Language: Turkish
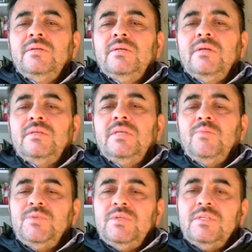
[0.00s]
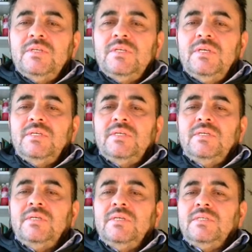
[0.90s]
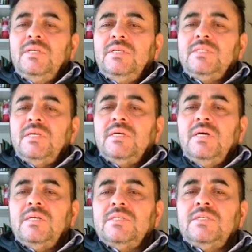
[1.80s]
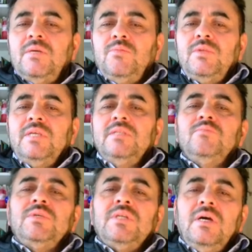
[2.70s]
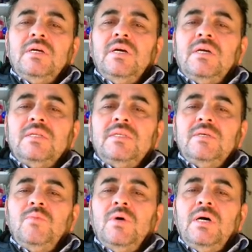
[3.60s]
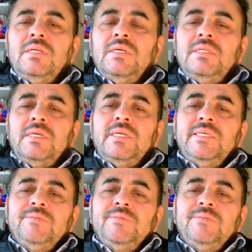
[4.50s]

E, yaptırdığı e, kiliseye karşı yapılan bir hakareti bahane ederek